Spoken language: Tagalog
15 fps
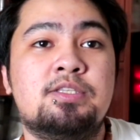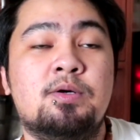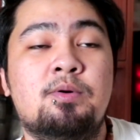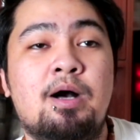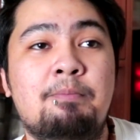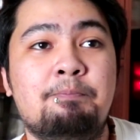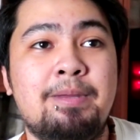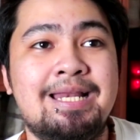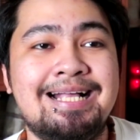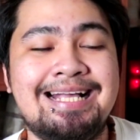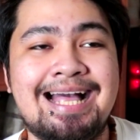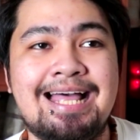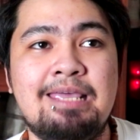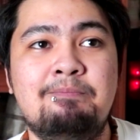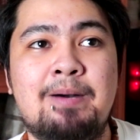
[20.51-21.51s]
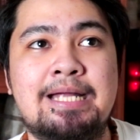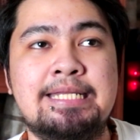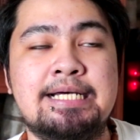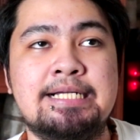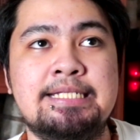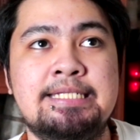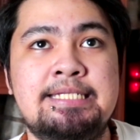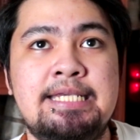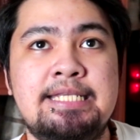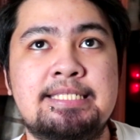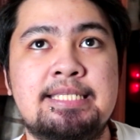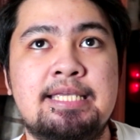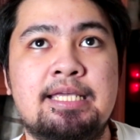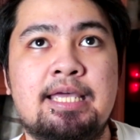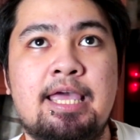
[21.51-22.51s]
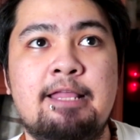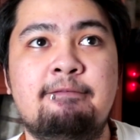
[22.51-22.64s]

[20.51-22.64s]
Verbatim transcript: so ang pinagkaiba ng G-Sync